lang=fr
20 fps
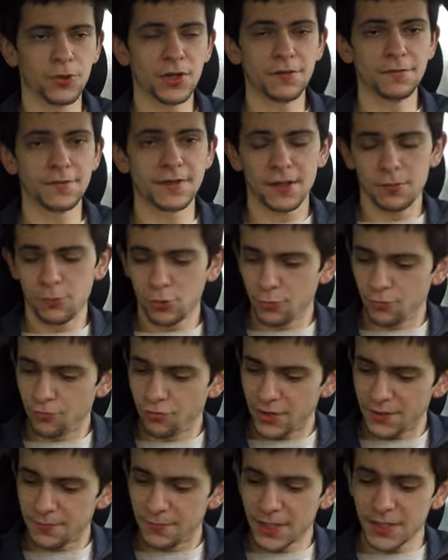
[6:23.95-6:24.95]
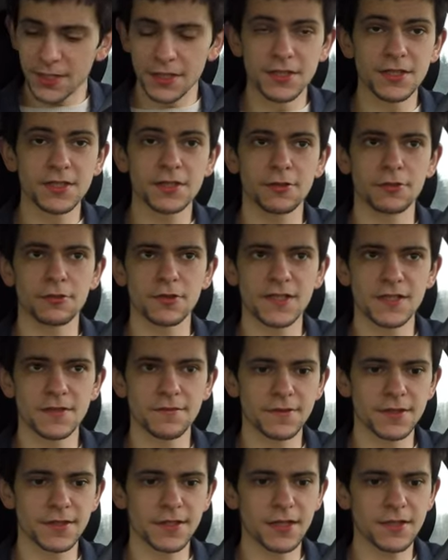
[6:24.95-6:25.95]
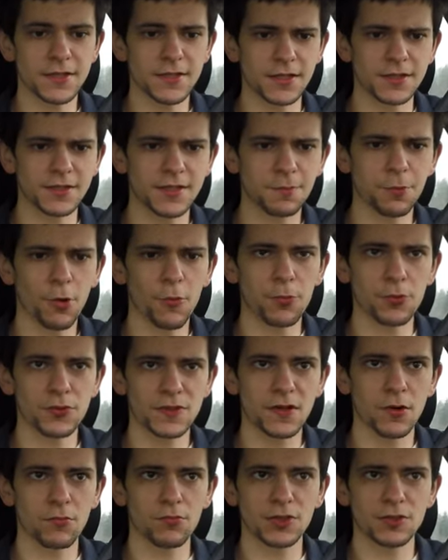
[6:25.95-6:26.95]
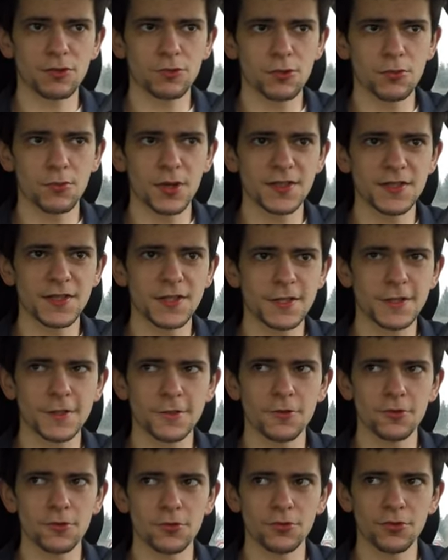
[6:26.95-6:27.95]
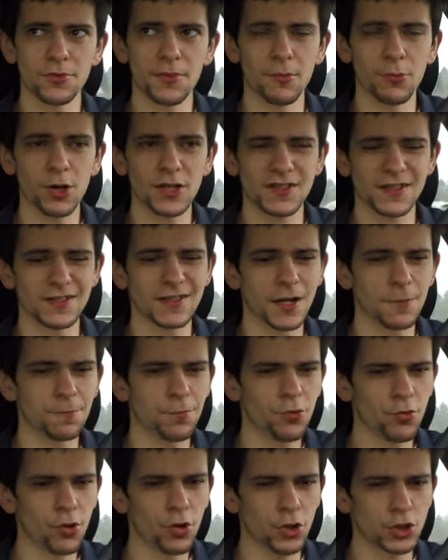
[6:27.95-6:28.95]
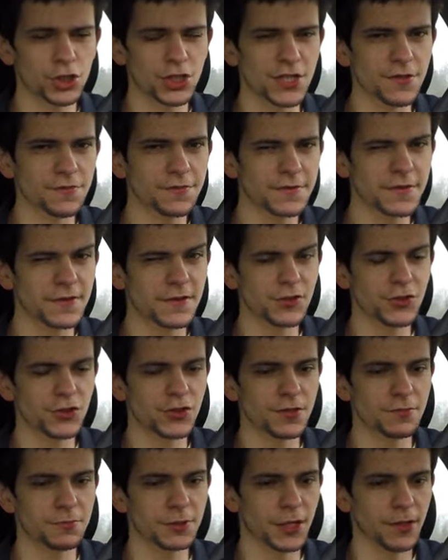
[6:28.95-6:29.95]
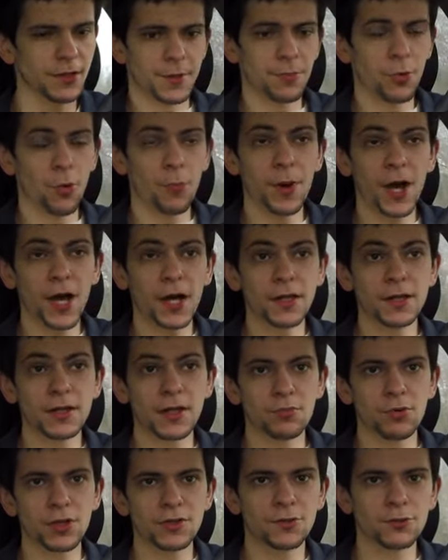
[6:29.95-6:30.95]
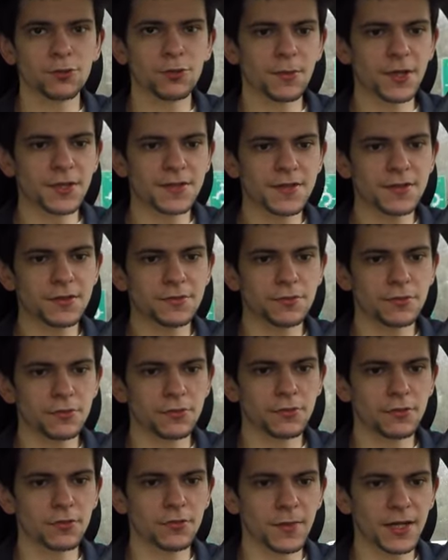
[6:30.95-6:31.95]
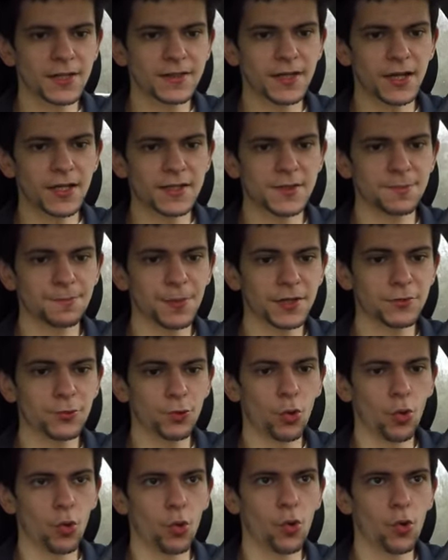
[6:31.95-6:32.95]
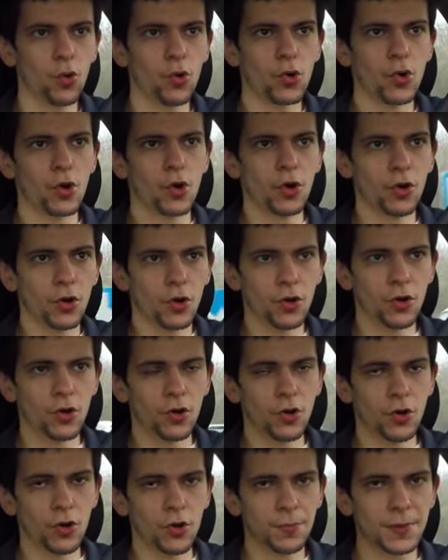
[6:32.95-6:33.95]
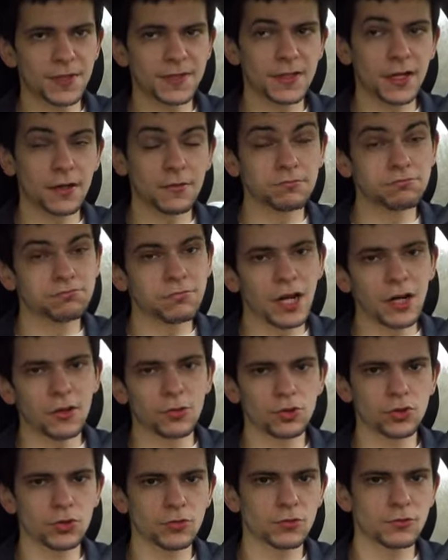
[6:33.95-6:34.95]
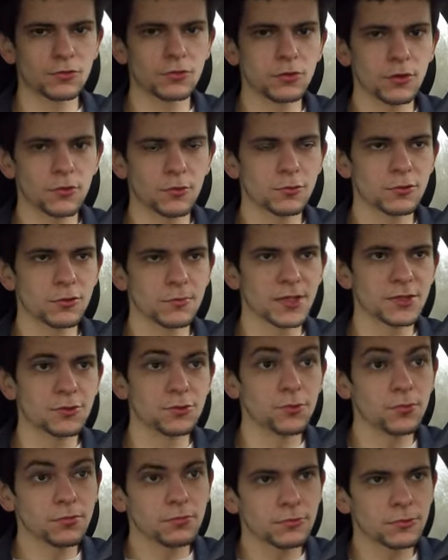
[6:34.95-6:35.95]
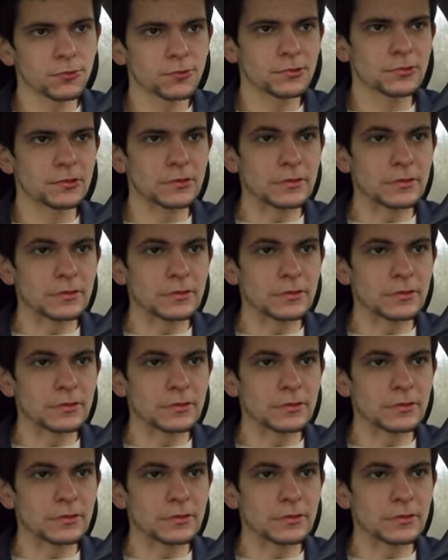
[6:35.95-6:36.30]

On a évidemment une boîte mécanique 6 euh, vitesses, elle était proposée en boîte automatique, euh, de mémoire c'était la Power Shift si je dis bien. Mais bon pareil, la boîte automatique m'intéresse pas trop, parce qu'elle engendre une surconsommation, donc...